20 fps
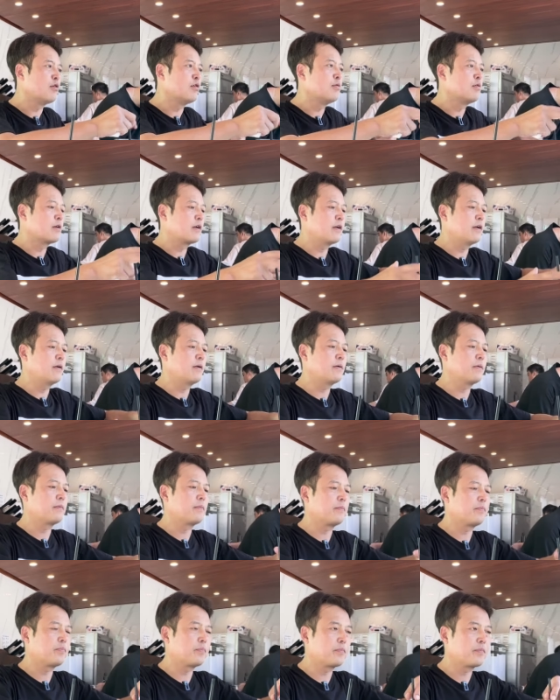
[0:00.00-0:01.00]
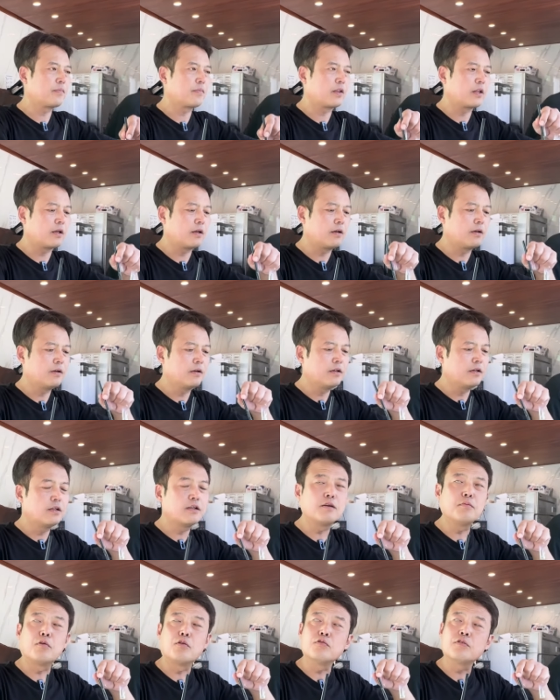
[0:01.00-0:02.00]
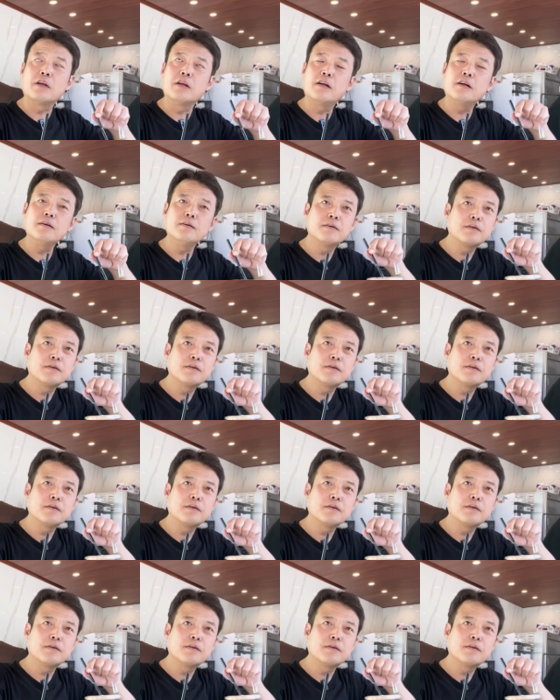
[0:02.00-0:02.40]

먹어볼게. 이렇게 먹어도 되나?